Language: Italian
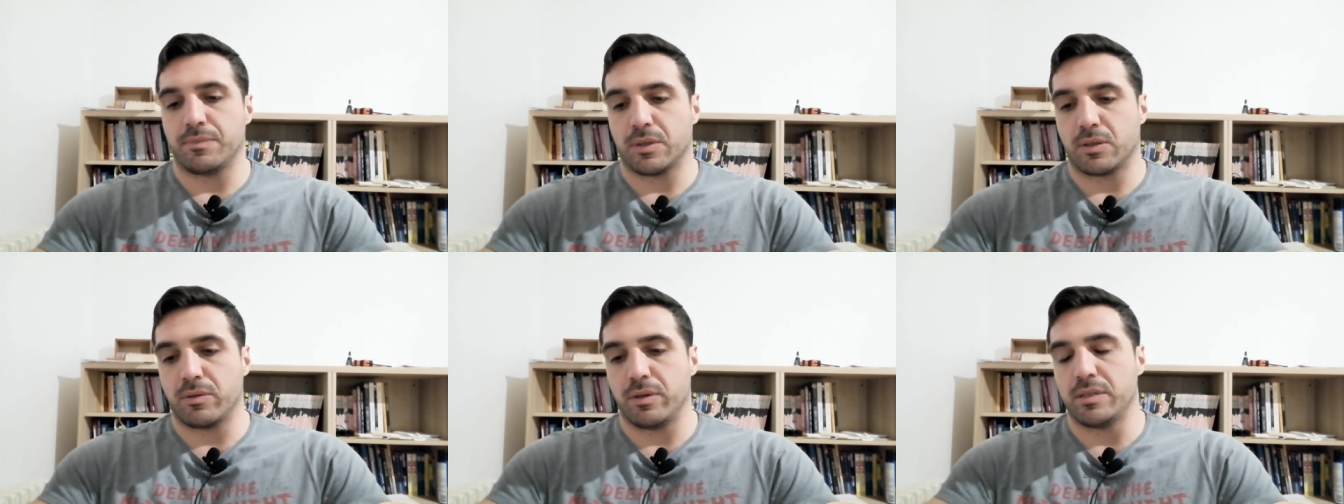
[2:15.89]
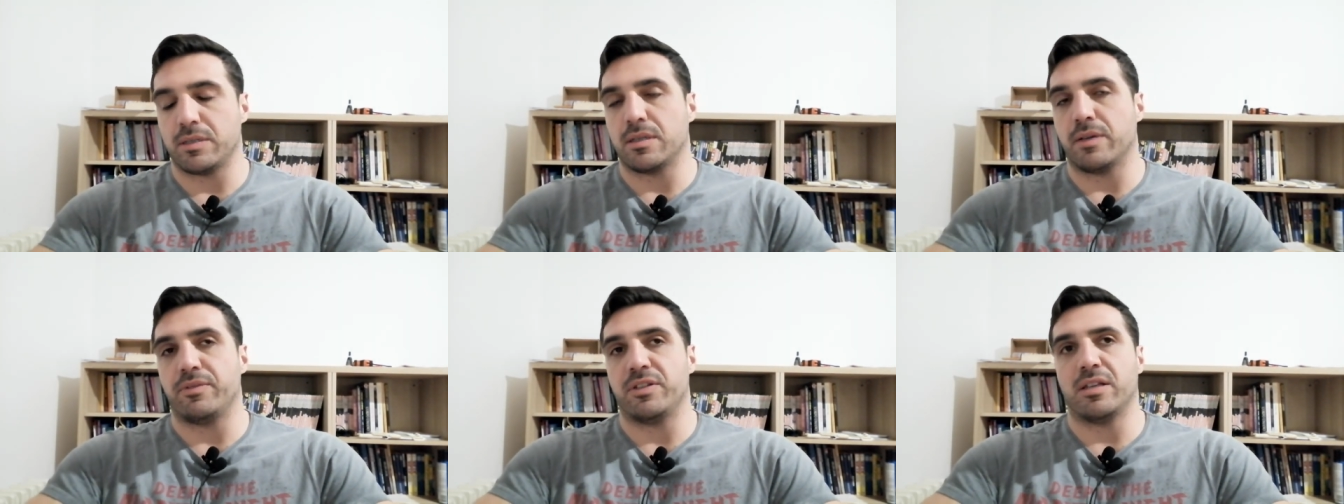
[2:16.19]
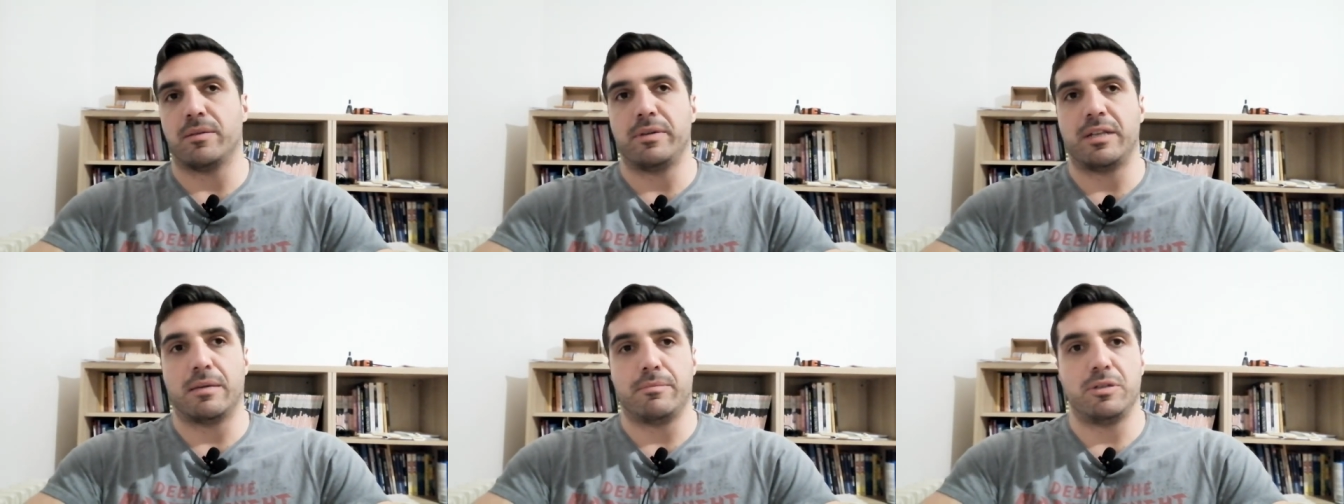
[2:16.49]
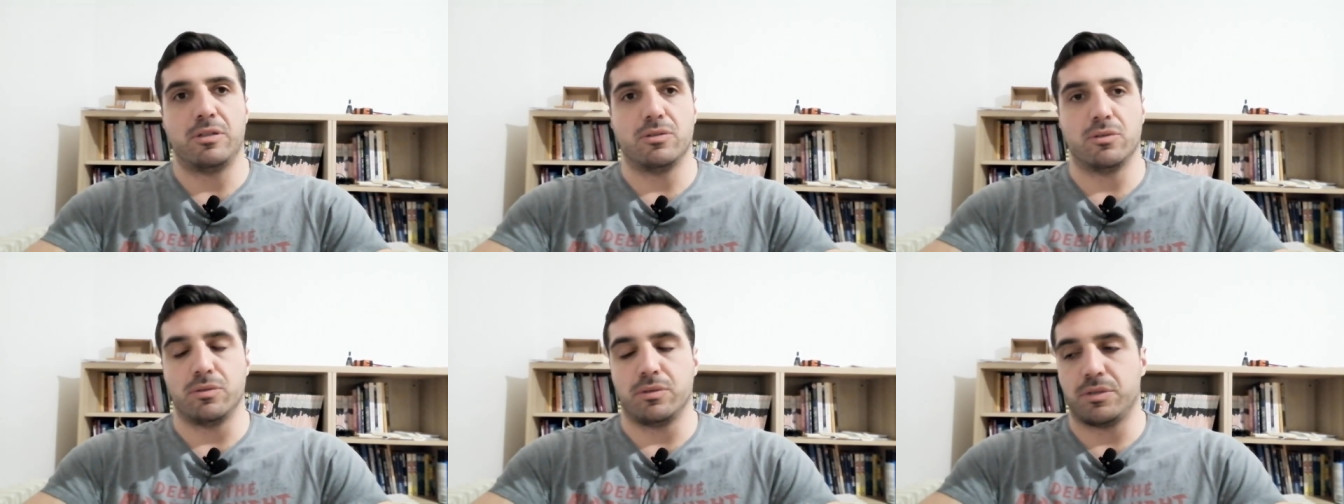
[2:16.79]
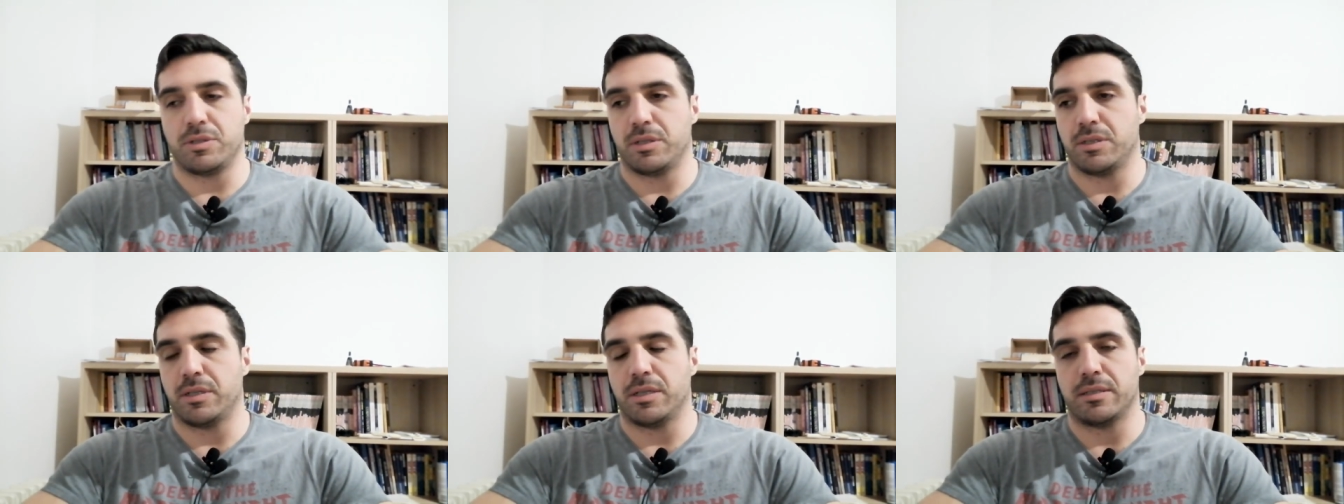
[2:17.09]
questa vitamina
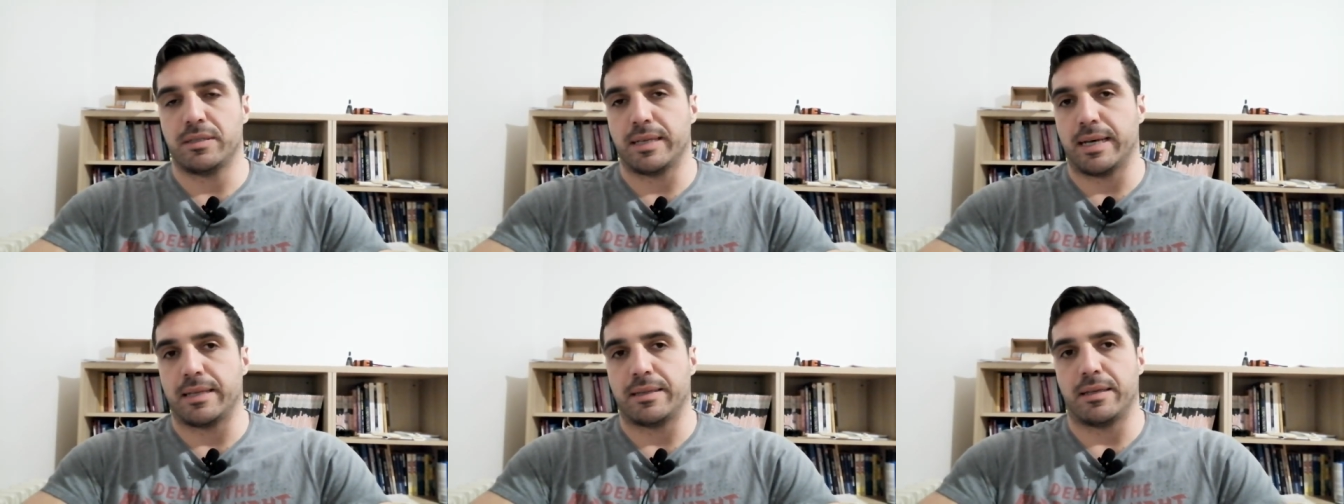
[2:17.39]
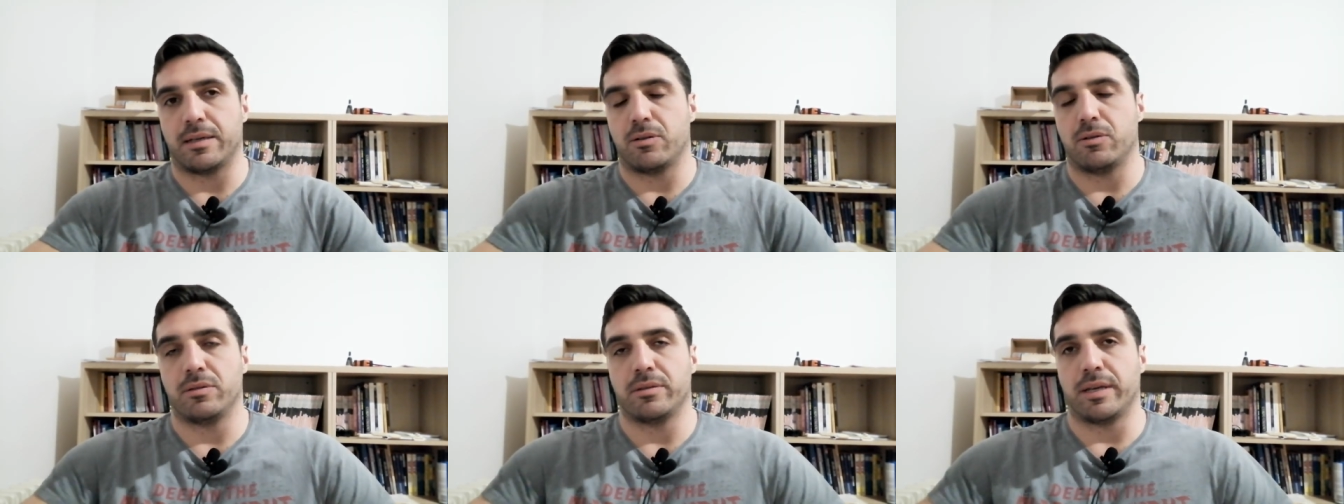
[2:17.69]
B12 sia stata col